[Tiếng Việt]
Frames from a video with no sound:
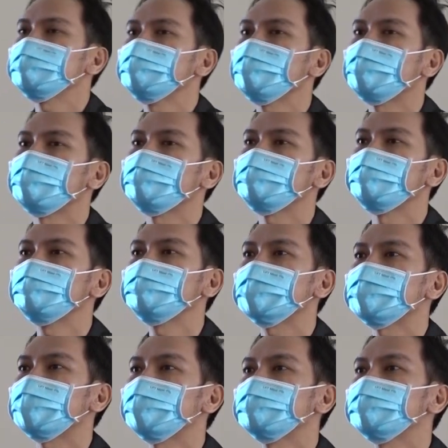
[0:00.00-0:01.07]
rồi dùng tiền
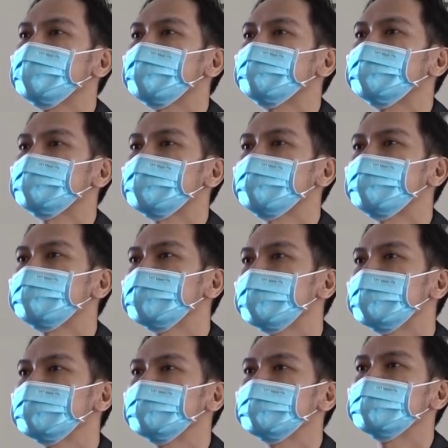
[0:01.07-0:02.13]
giả xen lẫn với tiền
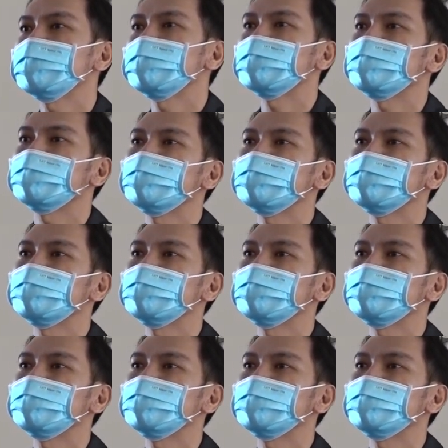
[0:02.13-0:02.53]
thật Chiều